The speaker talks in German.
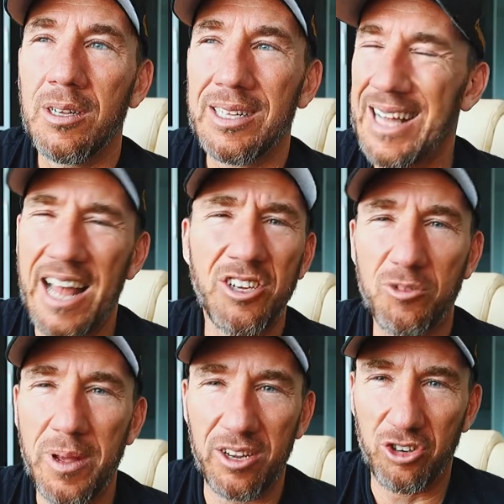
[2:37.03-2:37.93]
gar
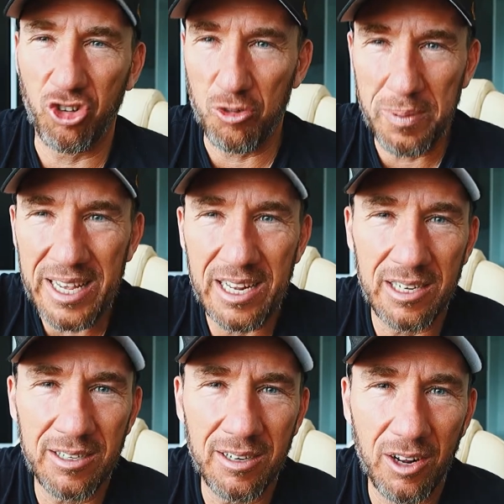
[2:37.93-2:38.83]
nicht mehr
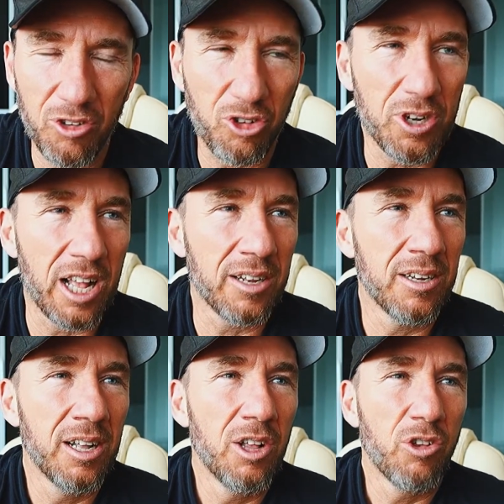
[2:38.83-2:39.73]
spielen,
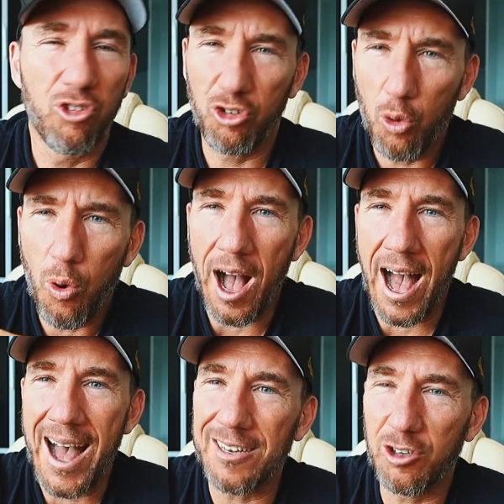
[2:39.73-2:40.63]
sondern so
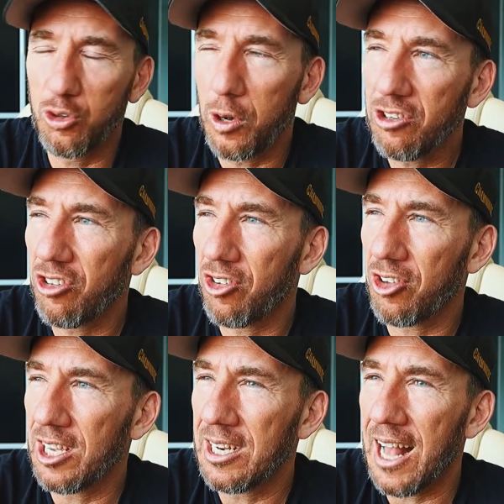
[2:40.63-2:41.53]
hart
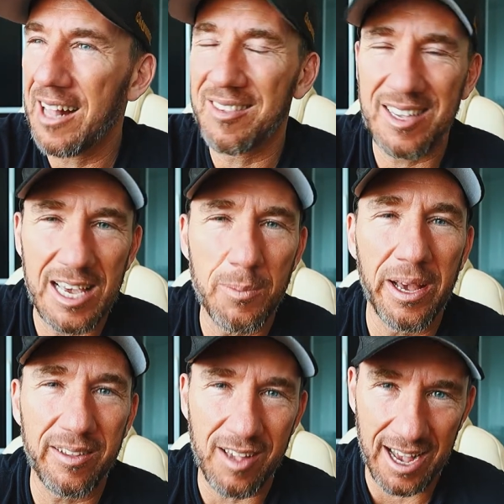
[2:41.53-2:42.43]
durchziehen, als gäbe
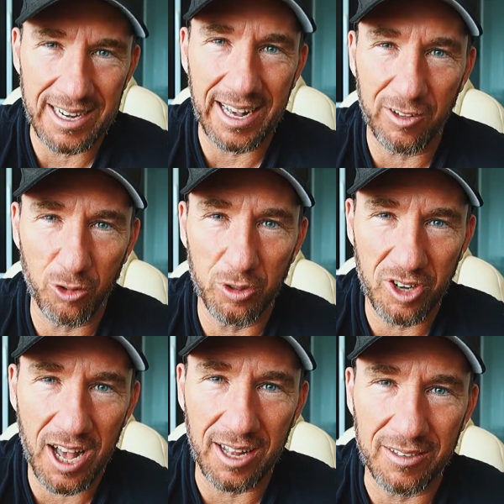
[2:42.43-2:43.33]
es ein
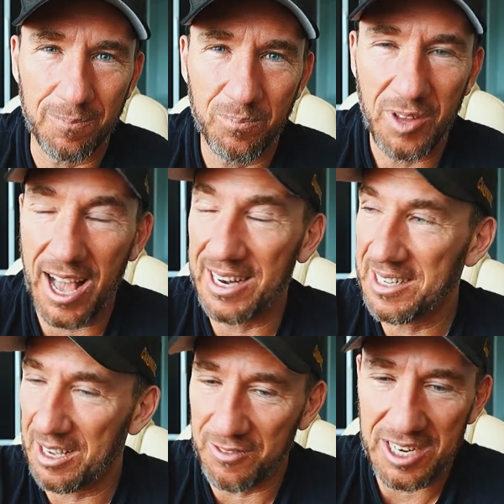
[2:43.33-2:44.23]
Resultat
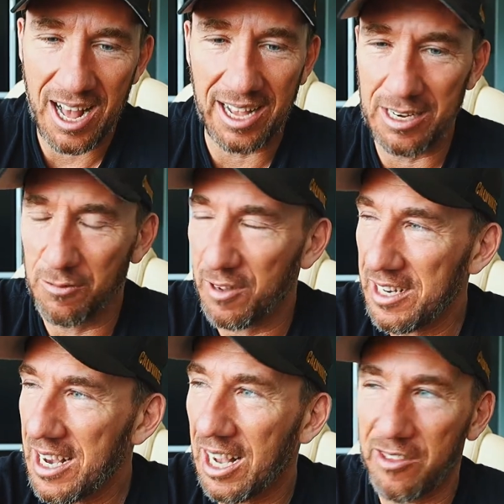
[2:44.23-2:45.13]
einen Gewinner, einen
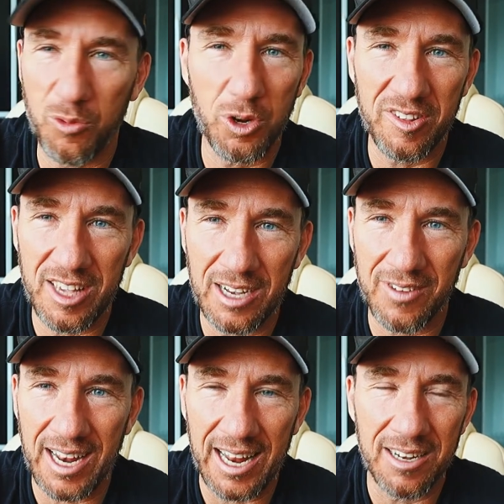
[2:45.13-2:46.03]
Verlierer, als würde es
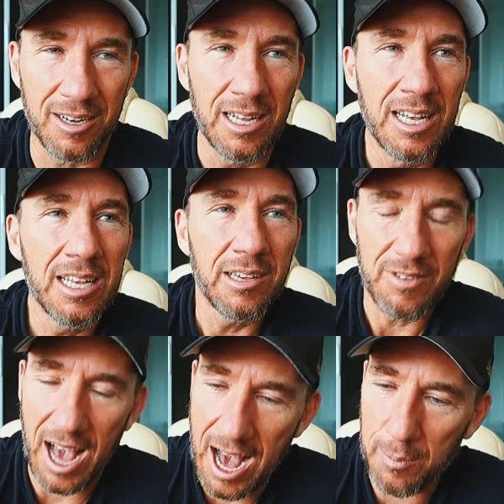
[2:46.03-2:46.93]
irgendwann enden.
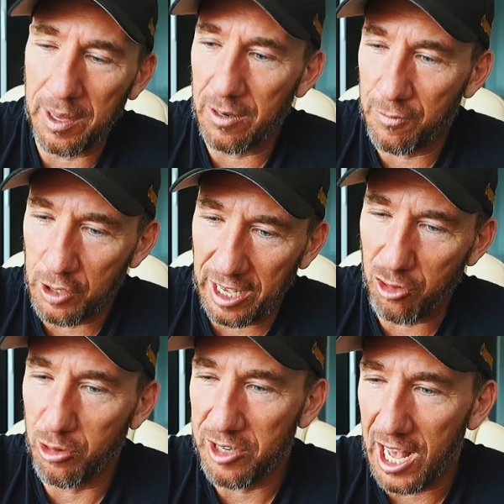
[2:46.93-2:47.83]
Wir arbeiten von
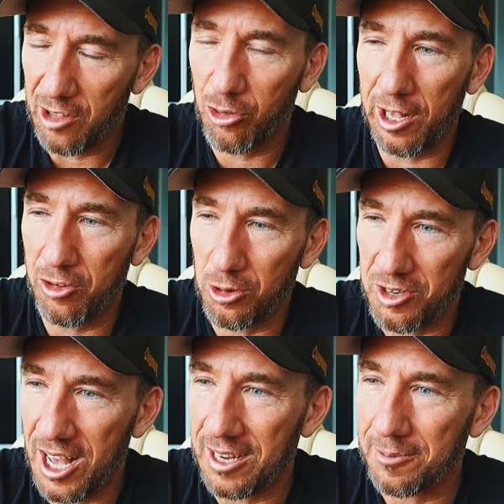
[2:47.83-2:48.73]
Resultat zu
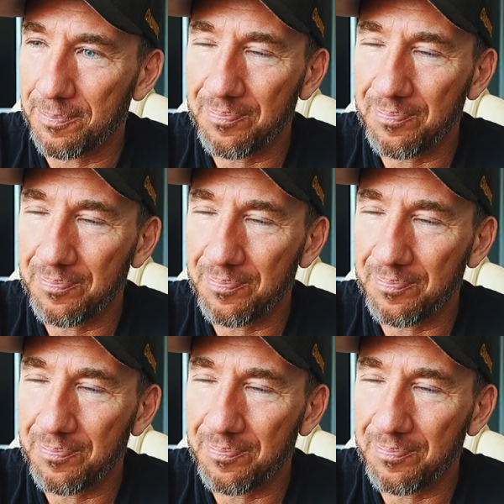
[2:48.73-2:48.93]
Resultat.